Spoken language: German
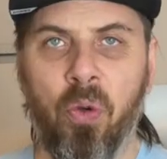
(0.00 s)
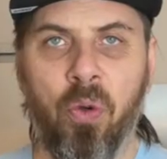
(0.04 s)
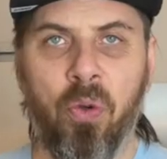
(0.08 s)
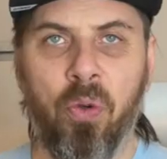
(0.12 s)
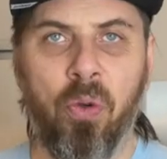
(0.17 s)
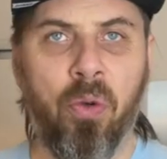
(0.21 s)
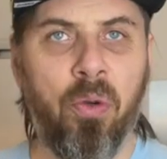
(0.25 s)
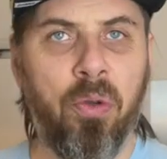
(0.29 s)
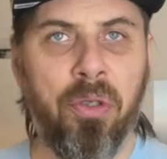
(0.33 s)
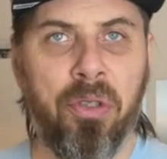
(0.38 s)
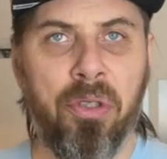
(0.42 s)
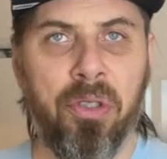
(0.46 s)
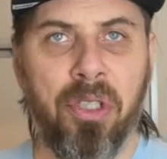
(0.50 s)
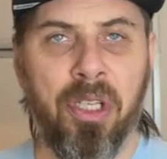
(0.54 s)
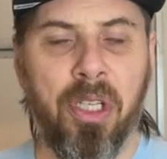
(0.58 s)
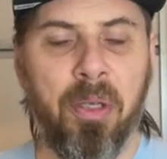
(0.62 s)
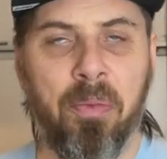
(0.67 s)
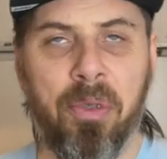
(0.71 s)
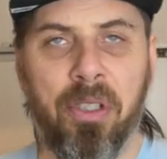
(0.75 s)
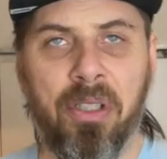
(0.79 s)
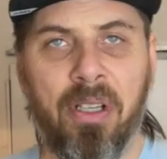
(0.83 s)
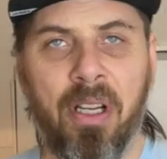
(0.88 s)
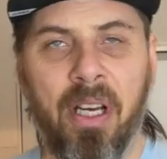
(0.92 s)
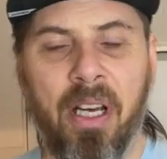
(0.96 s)
hohen
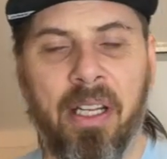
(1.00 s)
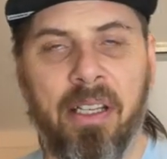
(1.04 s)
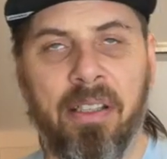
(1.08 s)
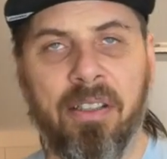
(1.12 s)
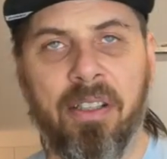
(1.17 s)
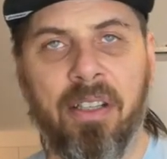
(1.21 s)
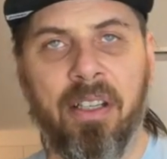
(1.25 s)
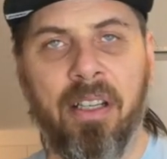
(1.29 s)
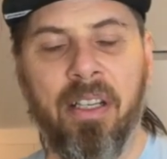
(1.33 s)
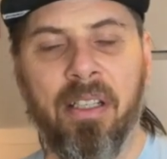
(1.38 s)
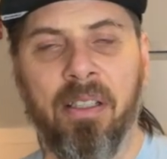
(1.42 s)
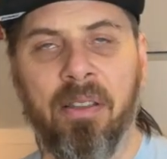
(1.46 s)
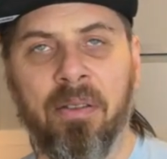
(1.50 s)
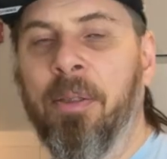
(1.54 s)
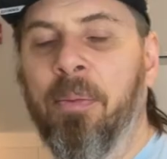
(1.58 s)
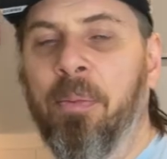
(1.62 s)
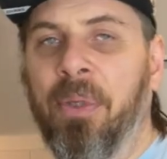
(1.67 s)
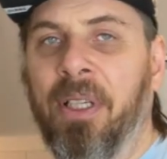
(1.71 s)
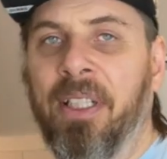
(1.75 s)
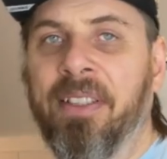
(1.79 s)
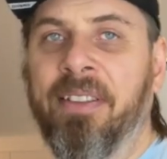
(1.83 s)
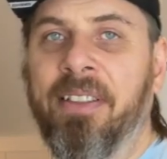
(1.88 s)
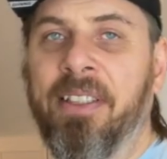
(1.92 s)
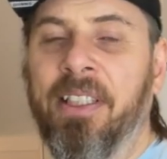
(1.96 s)
chemischen Einträgen
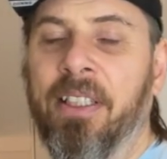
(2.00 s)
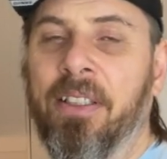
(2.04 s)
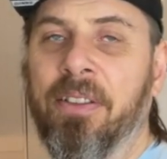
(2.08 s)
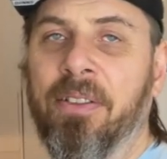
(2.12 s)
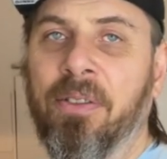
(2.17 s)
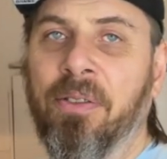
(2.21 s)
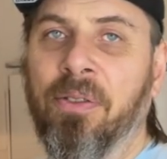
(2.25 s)
passiert